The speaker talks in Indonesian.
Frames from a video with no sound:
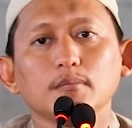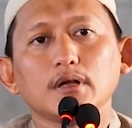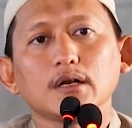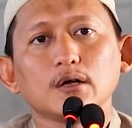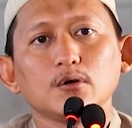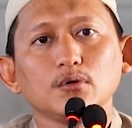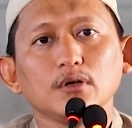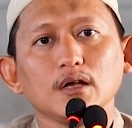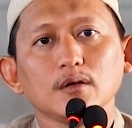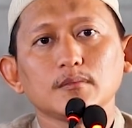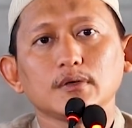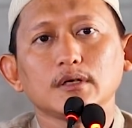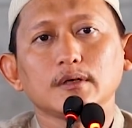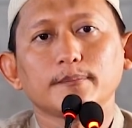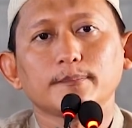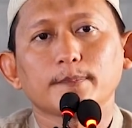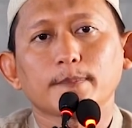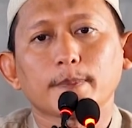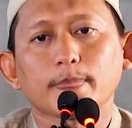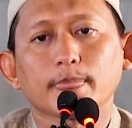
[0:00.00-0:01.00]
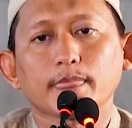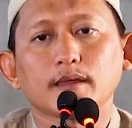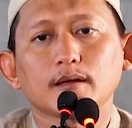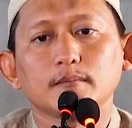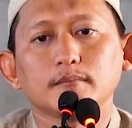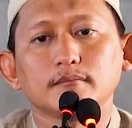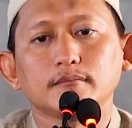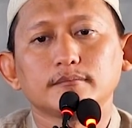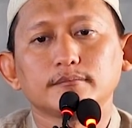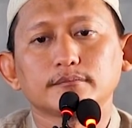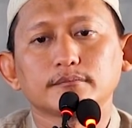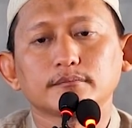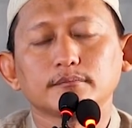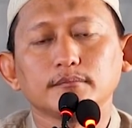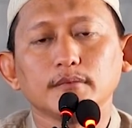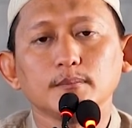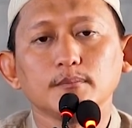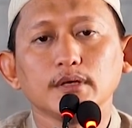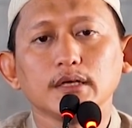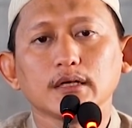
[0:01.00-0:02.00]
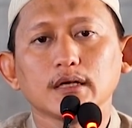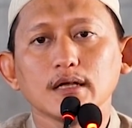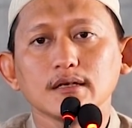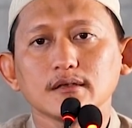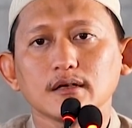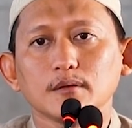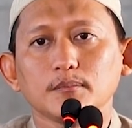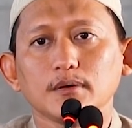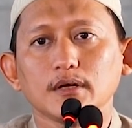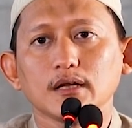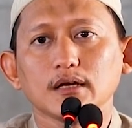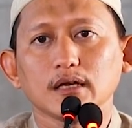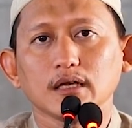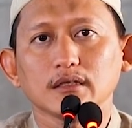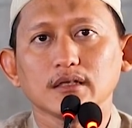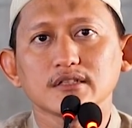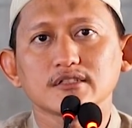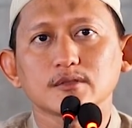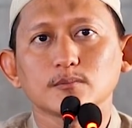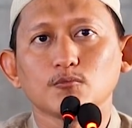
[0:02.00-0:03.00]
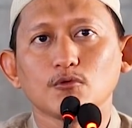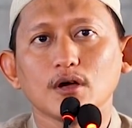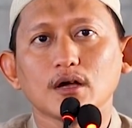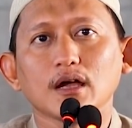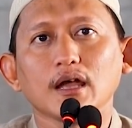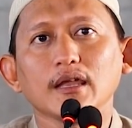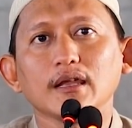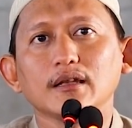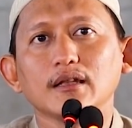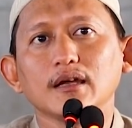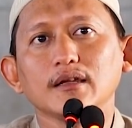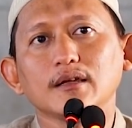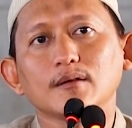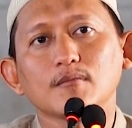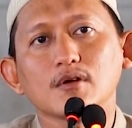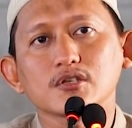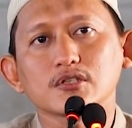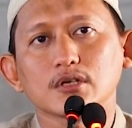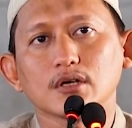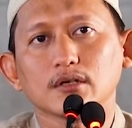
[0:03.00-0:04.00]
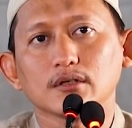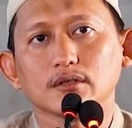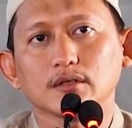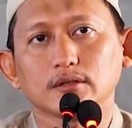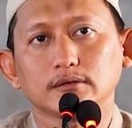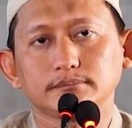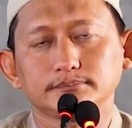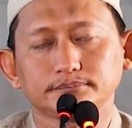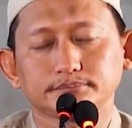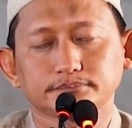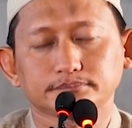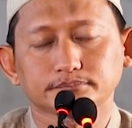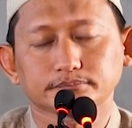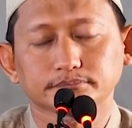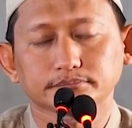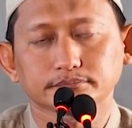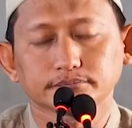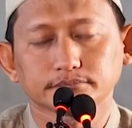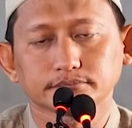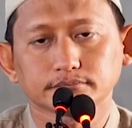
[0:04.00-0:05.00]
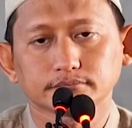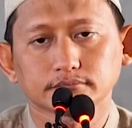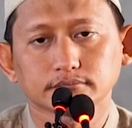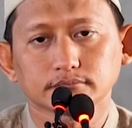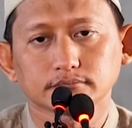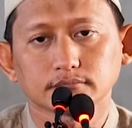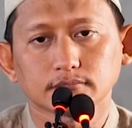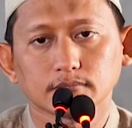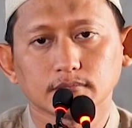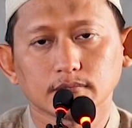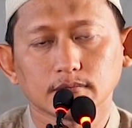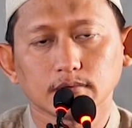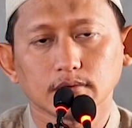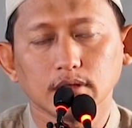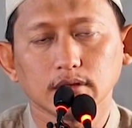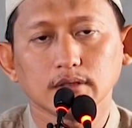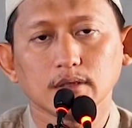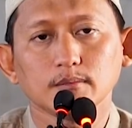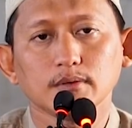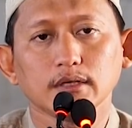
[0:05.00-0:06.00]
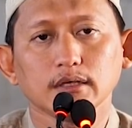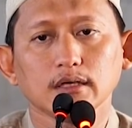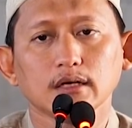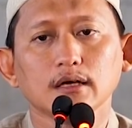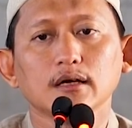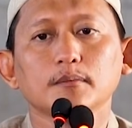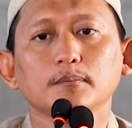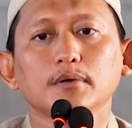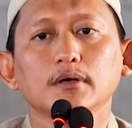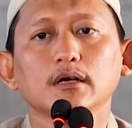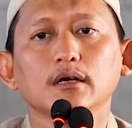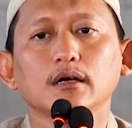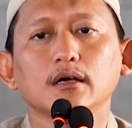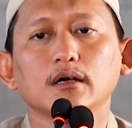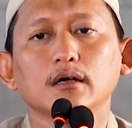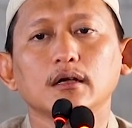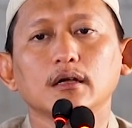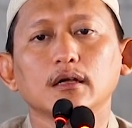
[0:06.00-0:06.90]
Para ulama memberikan kepada kita sebuah kaidah yang masya Allah. Kata mereka apa?